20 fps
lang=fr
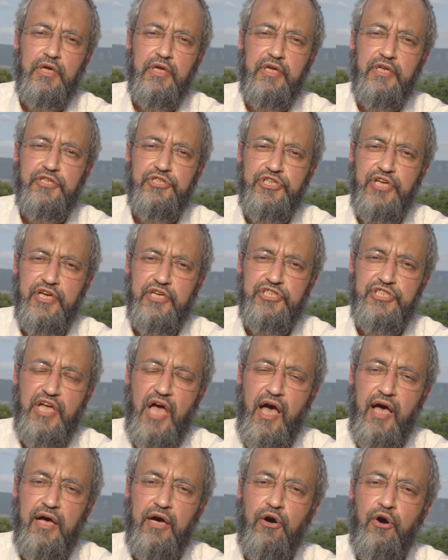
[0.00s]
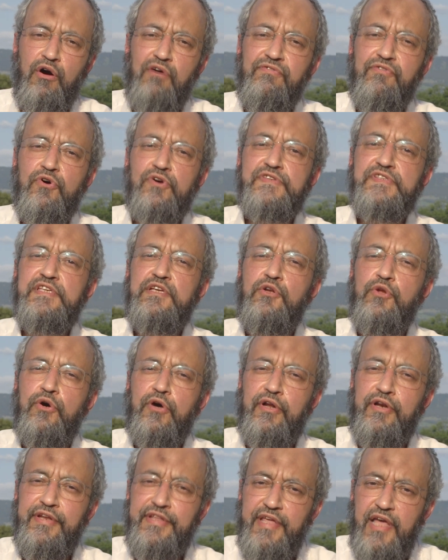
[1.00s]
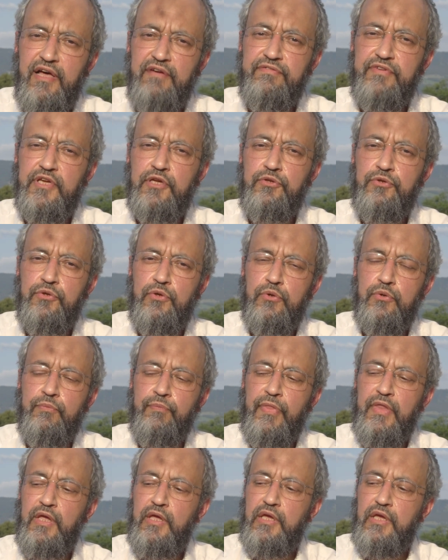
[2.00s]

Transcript: Ils cherchent à renforcer leur lien avec Dieu.